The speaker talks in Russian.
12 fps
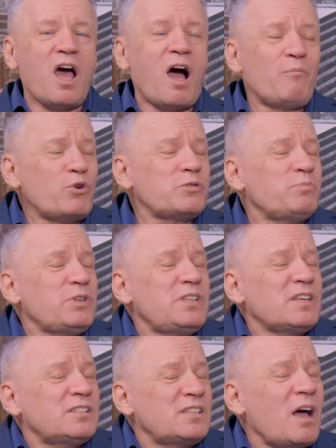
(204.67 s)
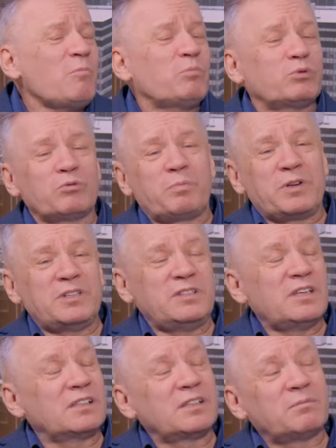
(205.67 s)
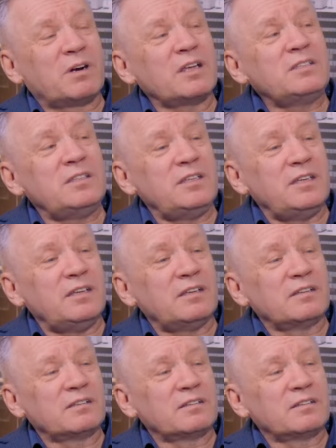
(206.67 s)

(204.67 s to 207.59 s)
А может быть, я сам буду президентом России.